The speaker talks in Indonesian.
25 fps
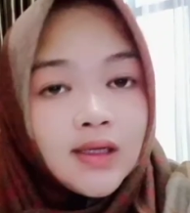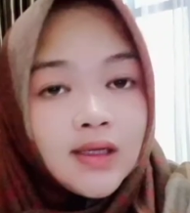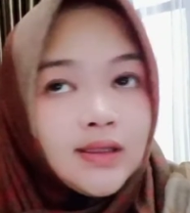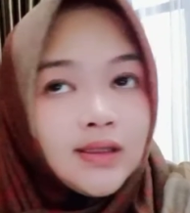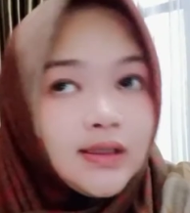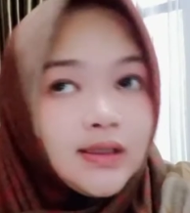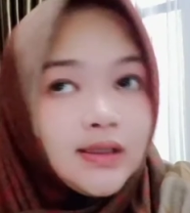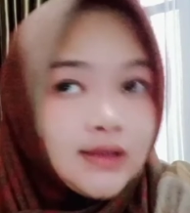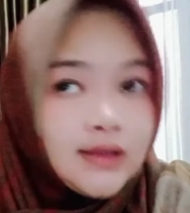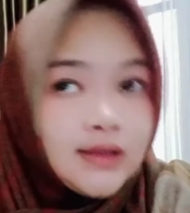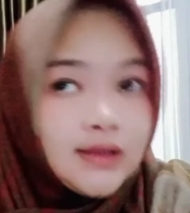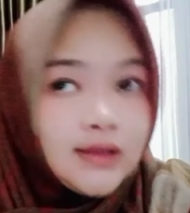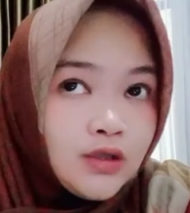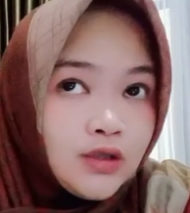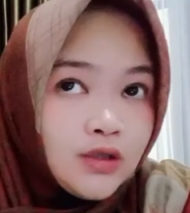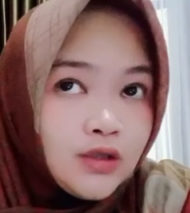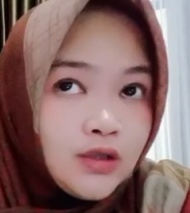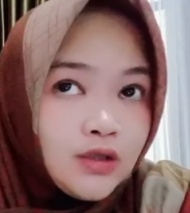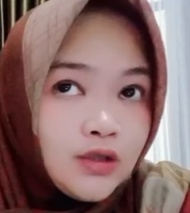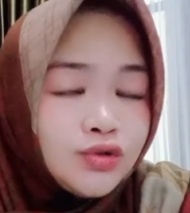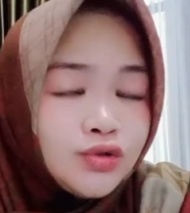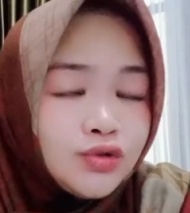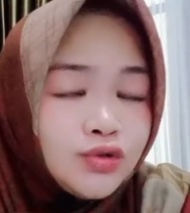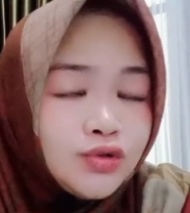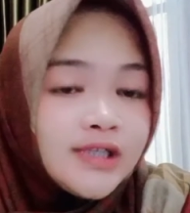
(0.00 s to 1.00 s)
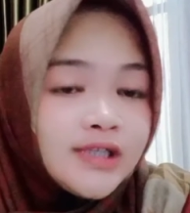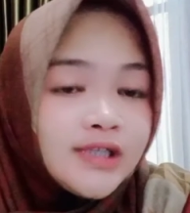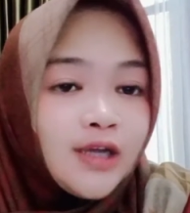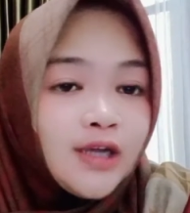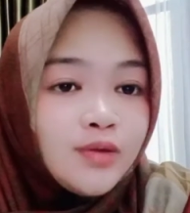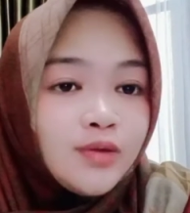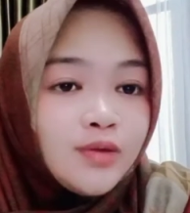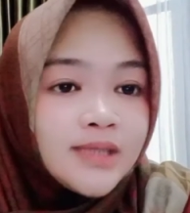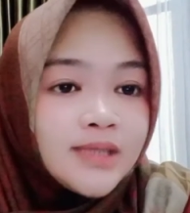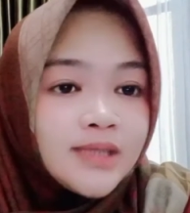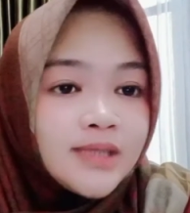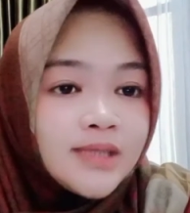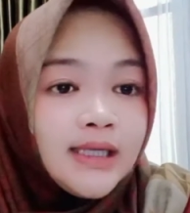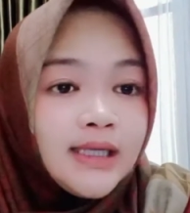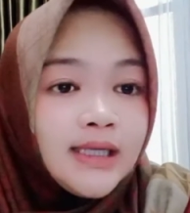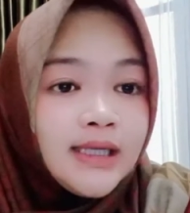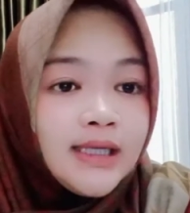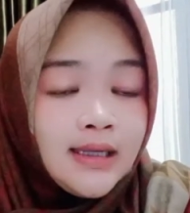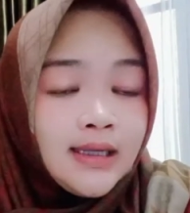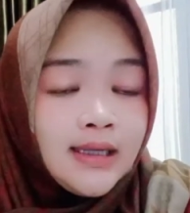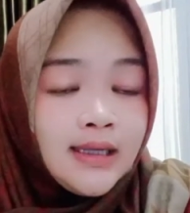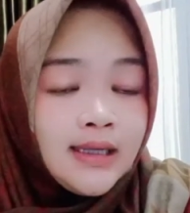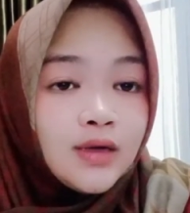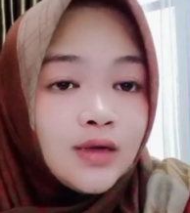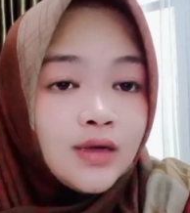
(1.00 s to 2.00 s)
Nah, untuk serum sendiri
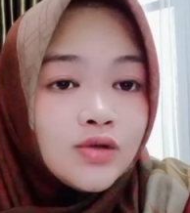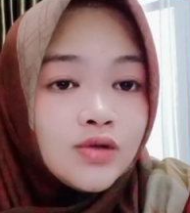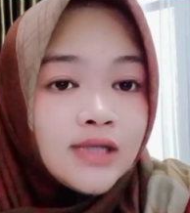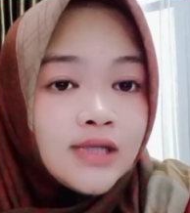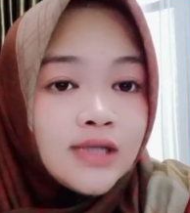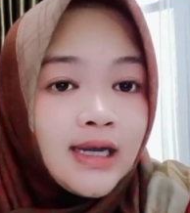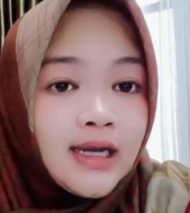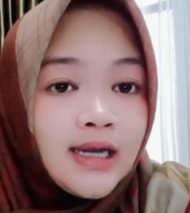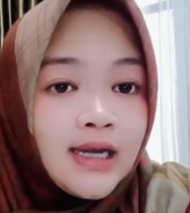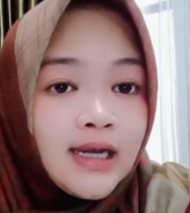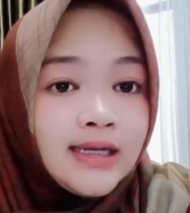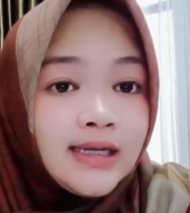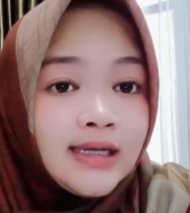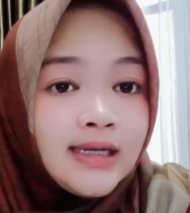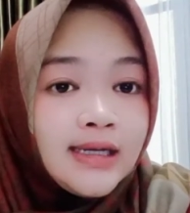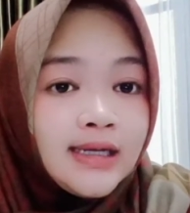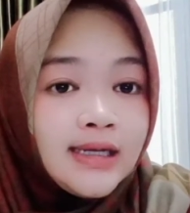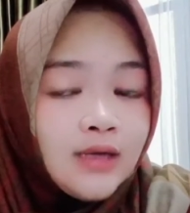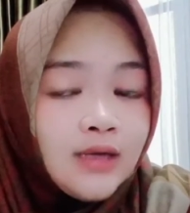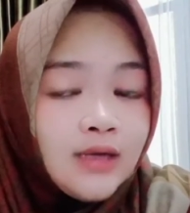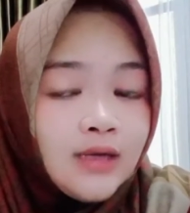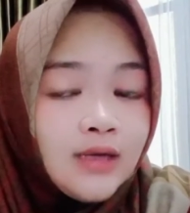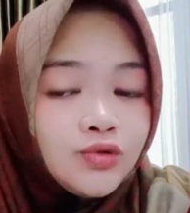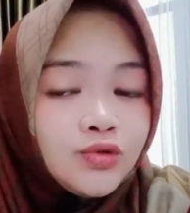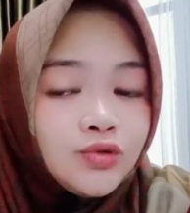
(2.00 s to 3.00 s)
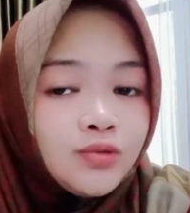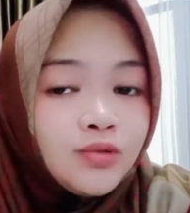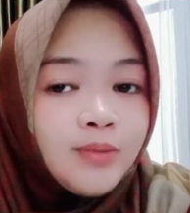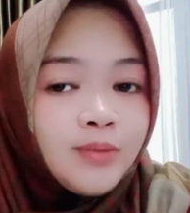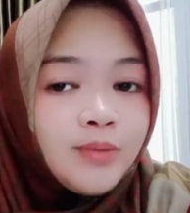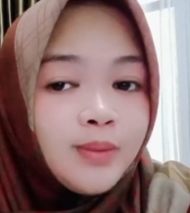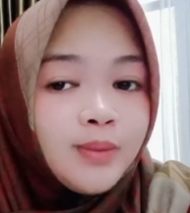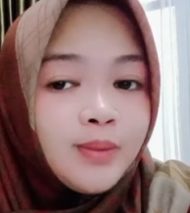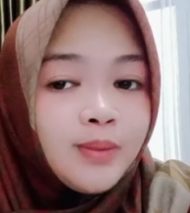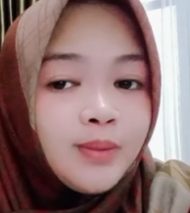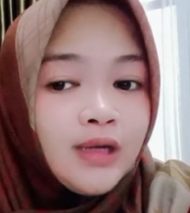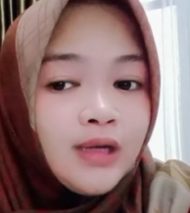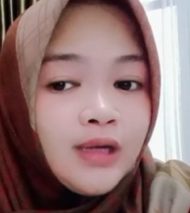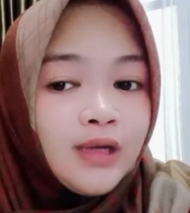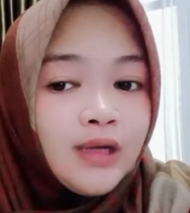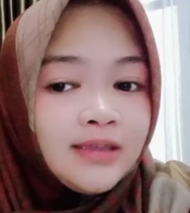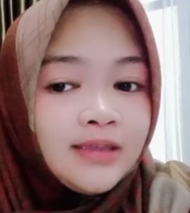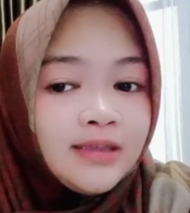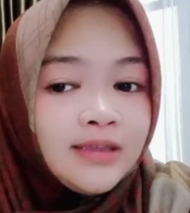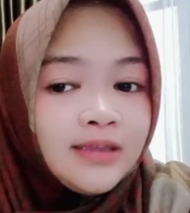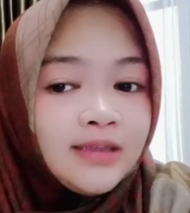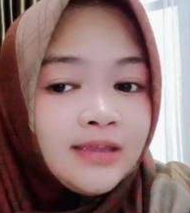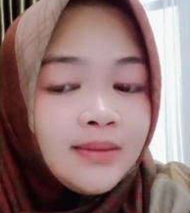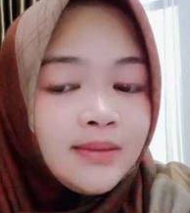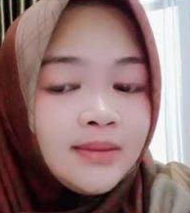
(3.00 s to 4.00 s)
aku saranin ya untuk pemula
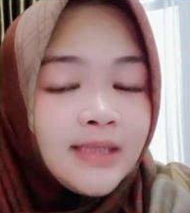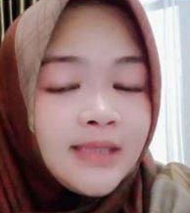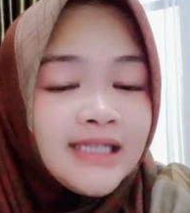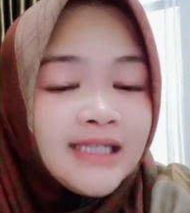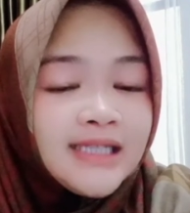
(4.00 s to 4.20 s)
teman-teman.